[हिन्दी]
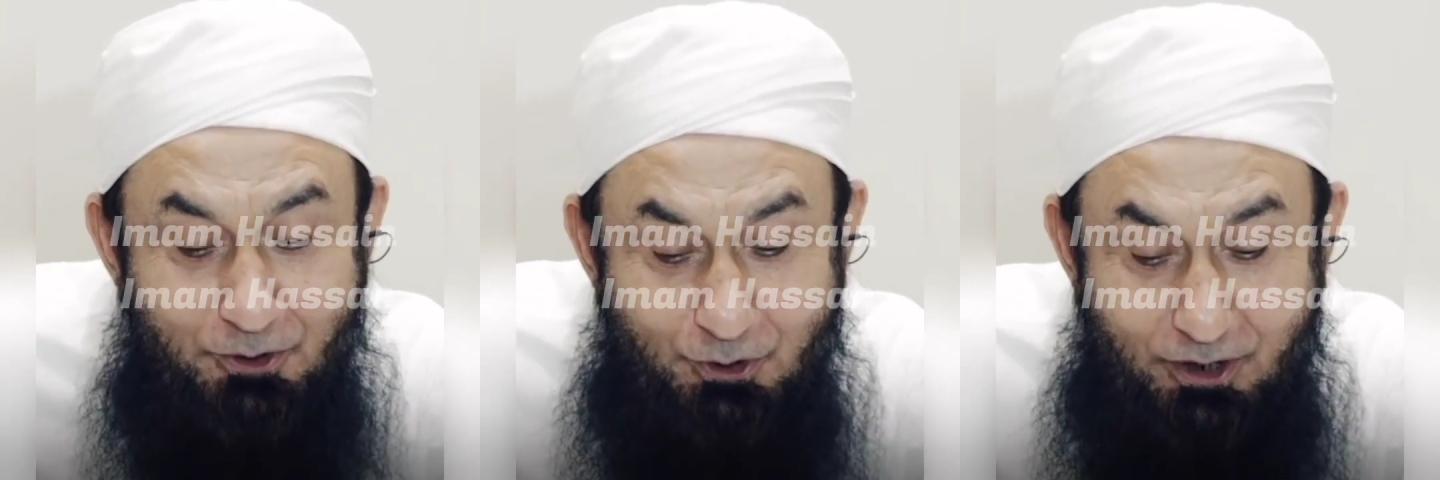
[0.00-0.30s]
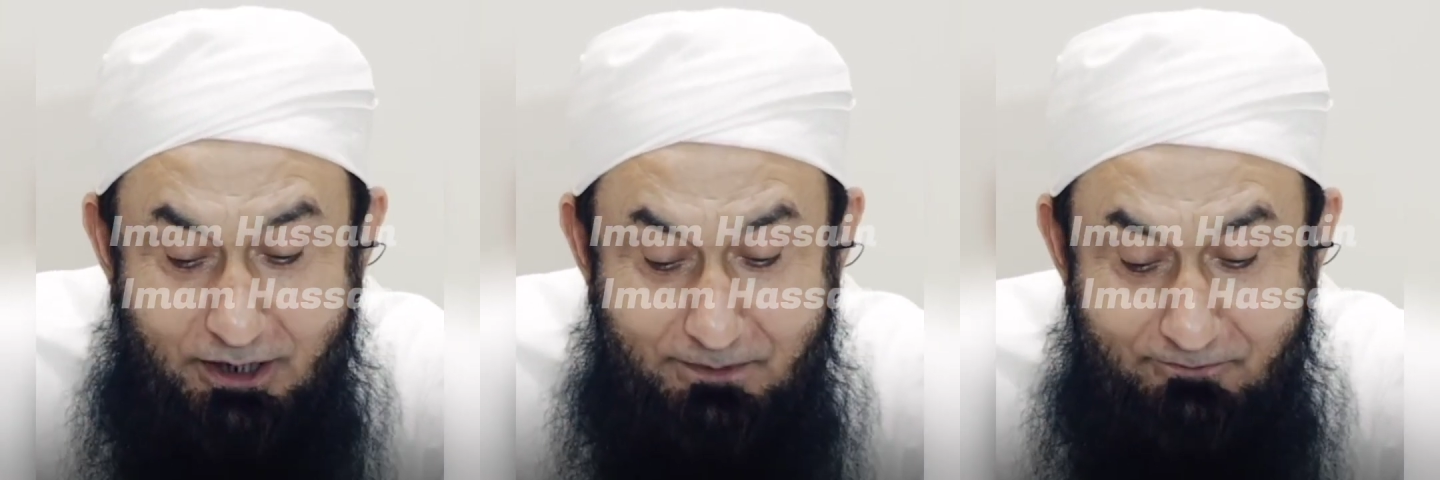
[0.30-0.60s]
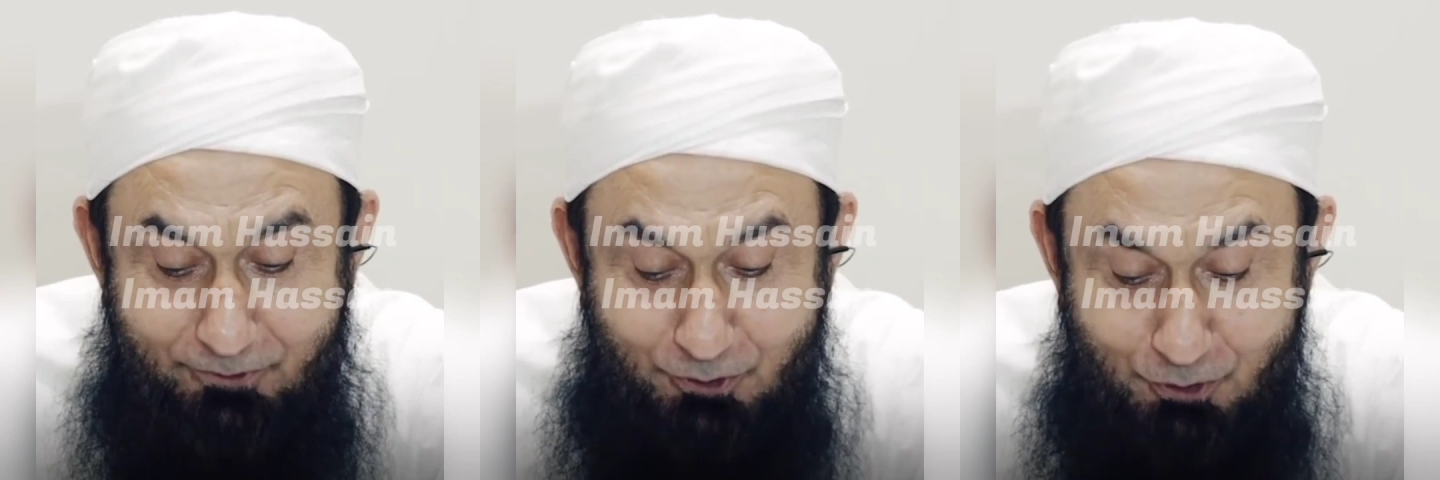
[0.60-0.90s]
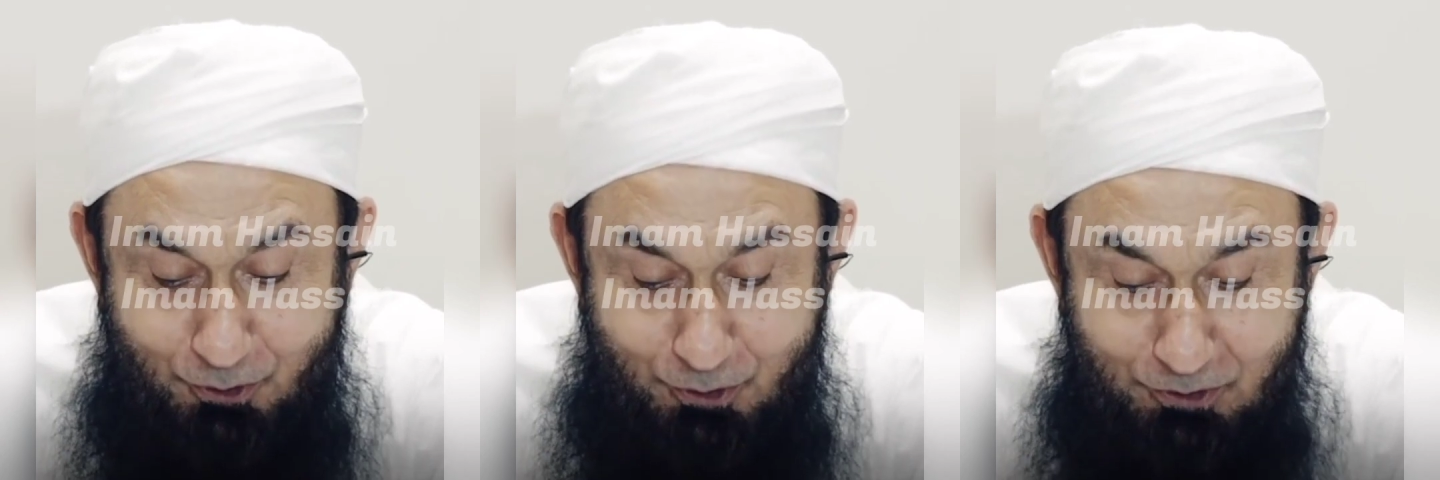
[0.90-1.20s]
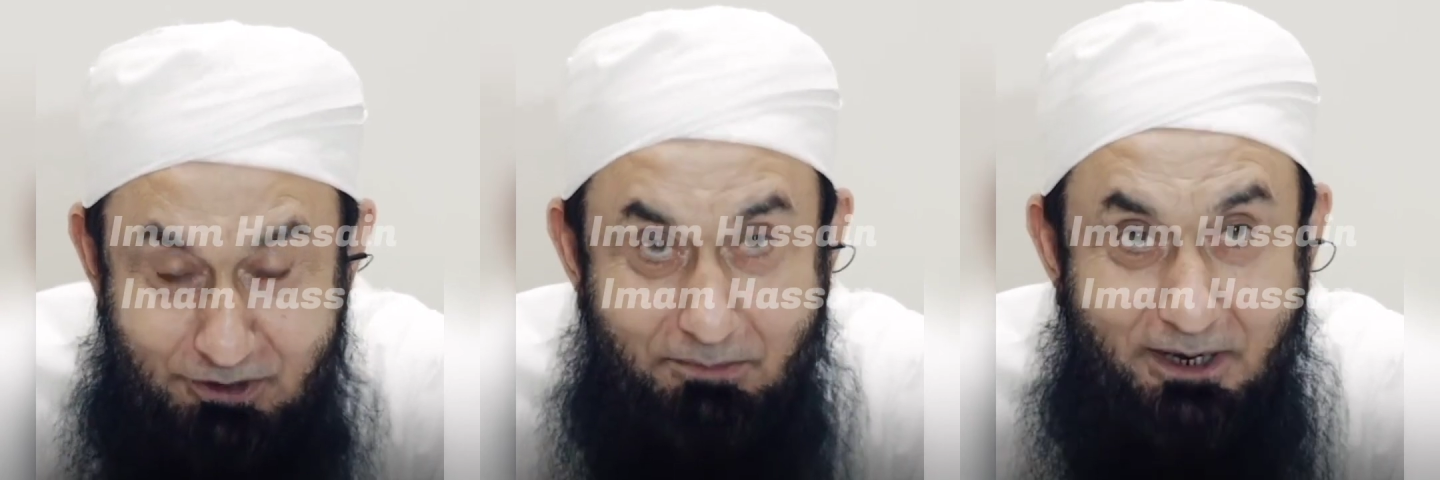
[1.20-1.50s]
तो अब वो
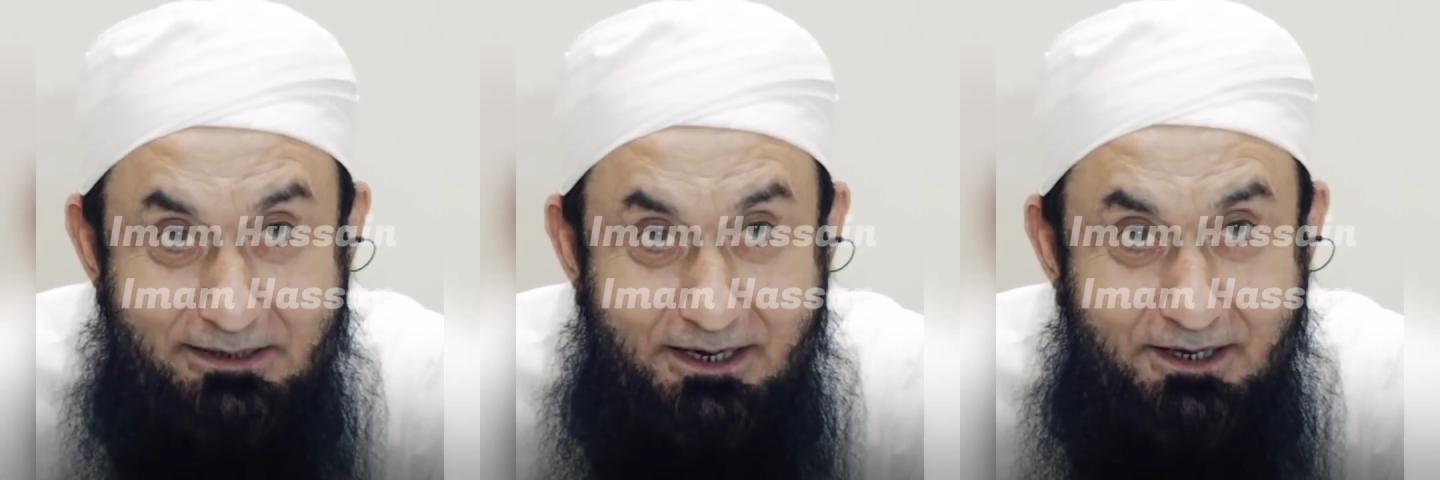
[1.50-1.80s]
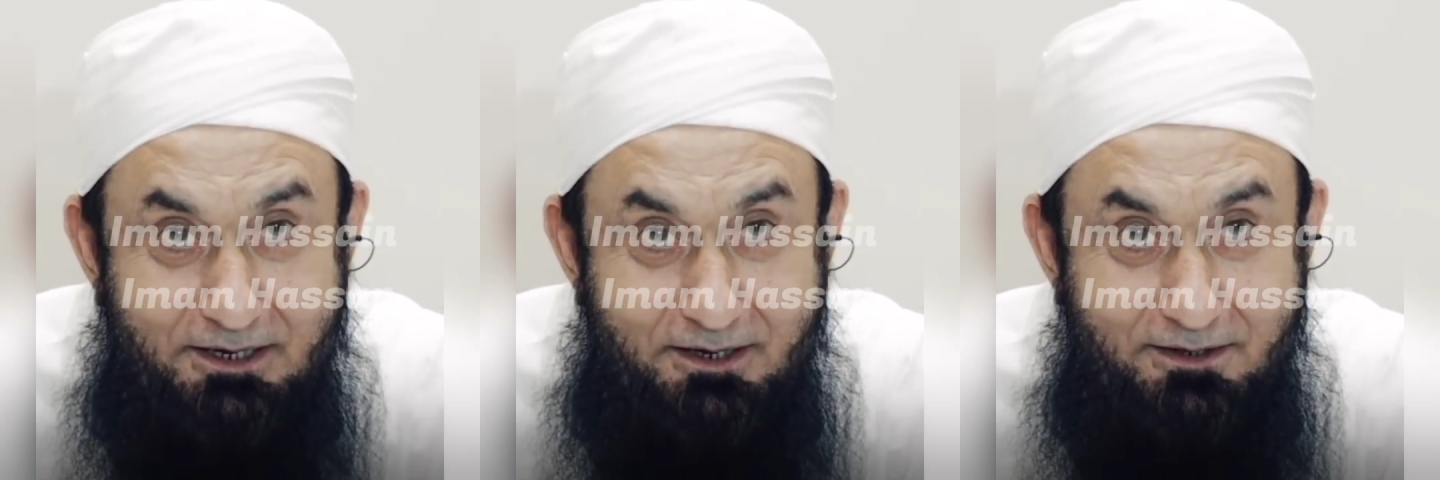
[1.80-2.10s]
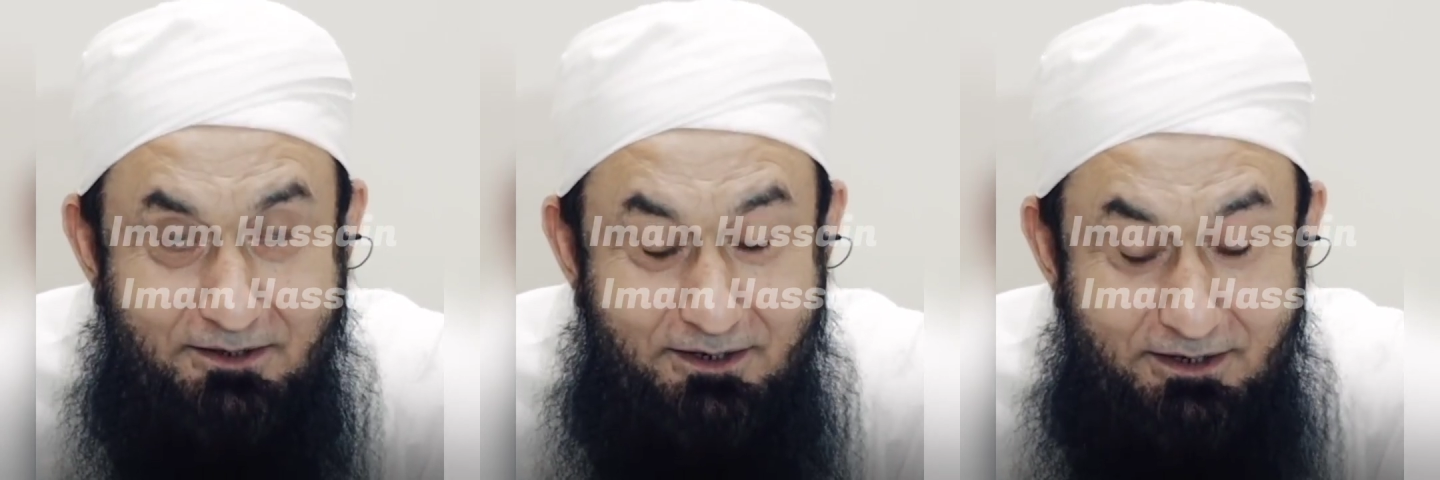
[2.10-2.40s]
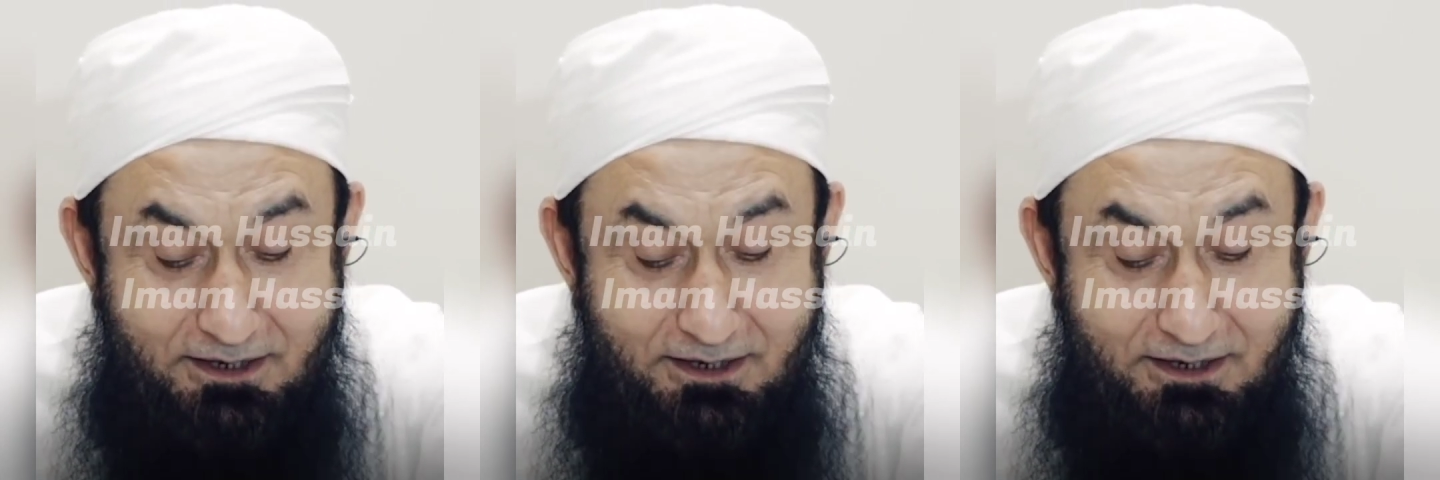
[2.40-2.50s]
दोनों तबादला करते